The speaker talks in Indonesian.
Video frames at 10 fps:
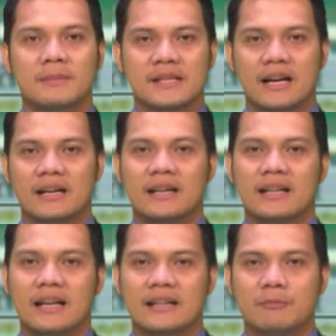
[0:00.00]
Menjelang
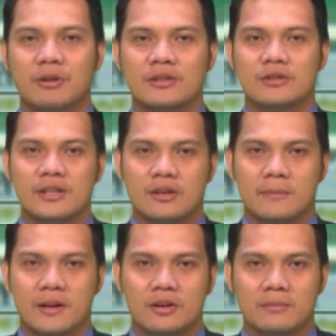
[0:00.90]
datangnya bulan suci
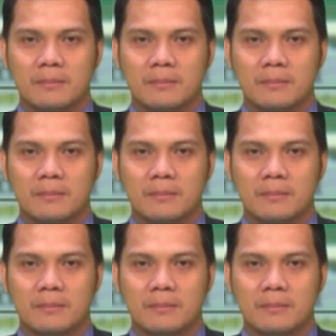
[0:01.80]
Ramadan,